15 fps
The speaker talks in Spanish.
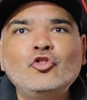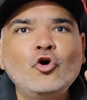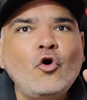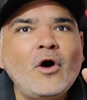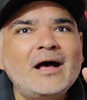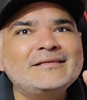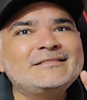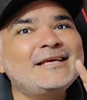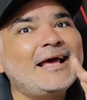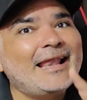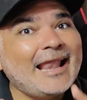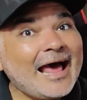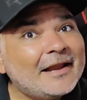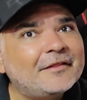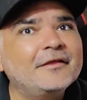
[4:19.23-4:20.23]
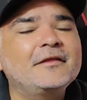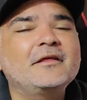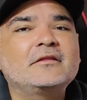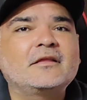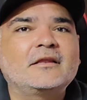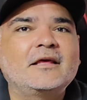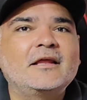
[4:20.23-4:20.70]
no hace alarde
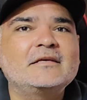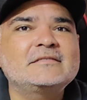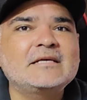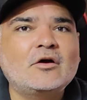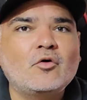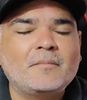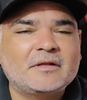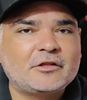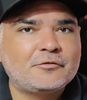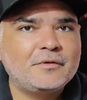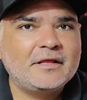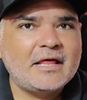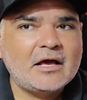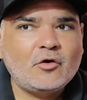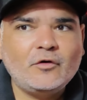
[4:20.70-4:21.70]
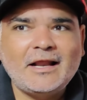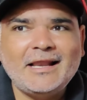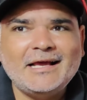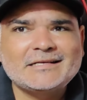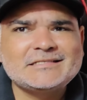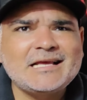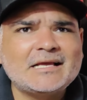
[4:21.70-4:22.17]
de tener esa compatibilidad con
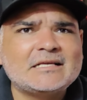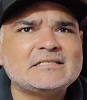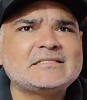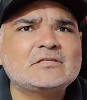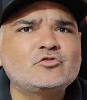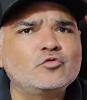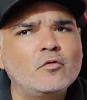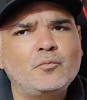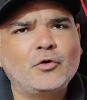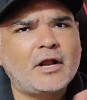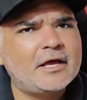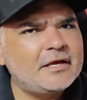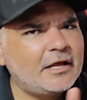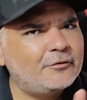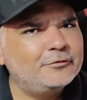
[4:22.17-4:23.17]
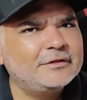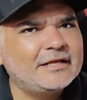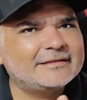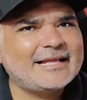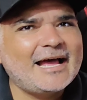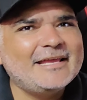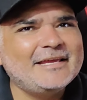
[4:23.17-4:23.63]
Alexa. Quizás hubo por ahí algún
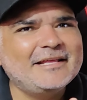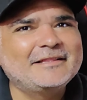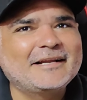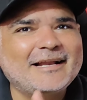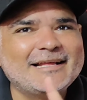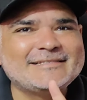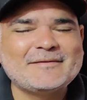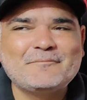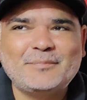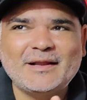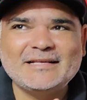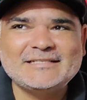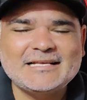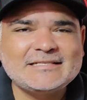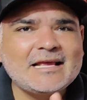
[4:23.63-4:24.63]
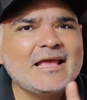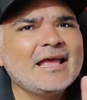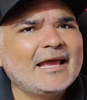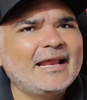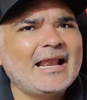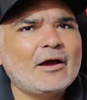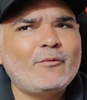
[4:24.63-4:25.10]
detalle entre las empresas
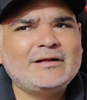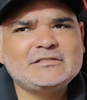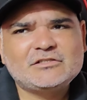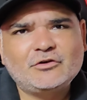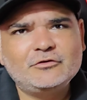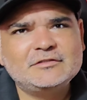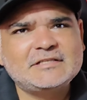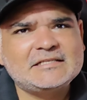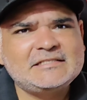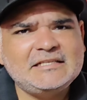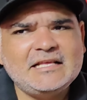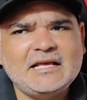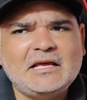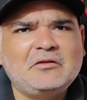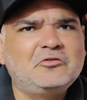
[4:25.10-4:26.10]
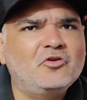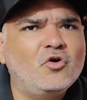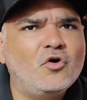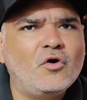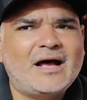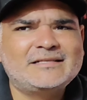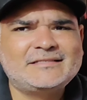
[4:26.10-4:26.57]
en la cual Sonos decide
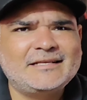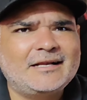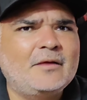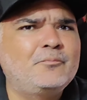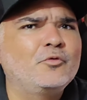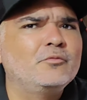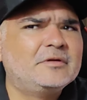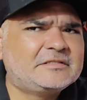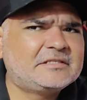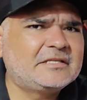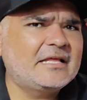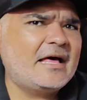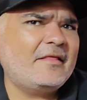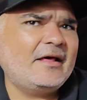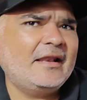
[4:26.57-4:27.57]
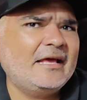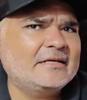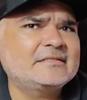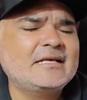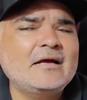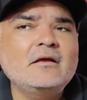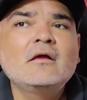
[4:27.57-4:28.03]
no hacerle publicidad a
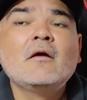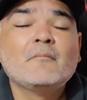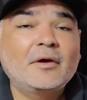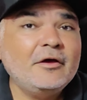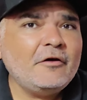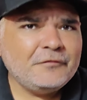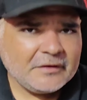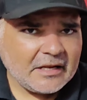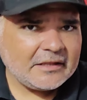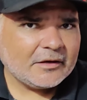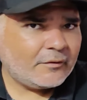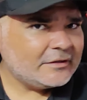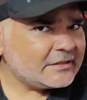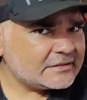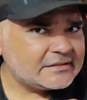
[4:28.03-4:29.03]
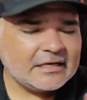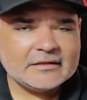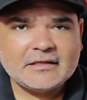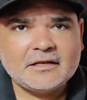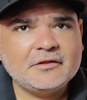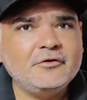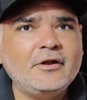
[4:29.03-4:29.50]
Alexa, pero a final de cuentas
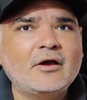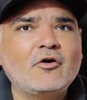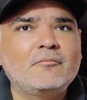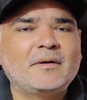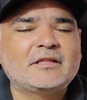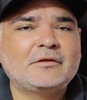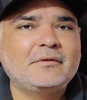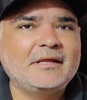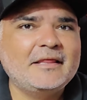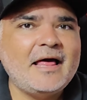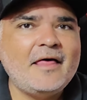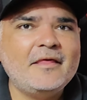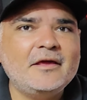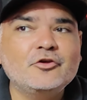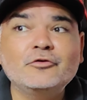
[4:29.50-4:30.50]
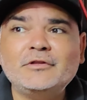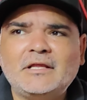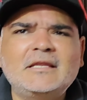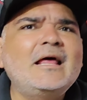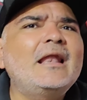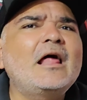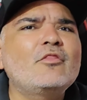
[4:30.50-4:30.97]
sigue teniendo la compatibilidad. ¿eh? Yo
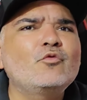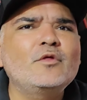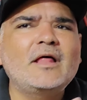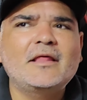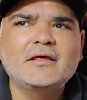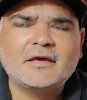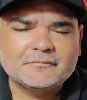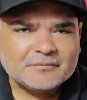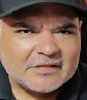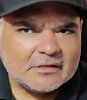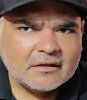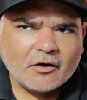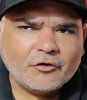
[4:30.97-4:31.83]
tenía la duda, dije,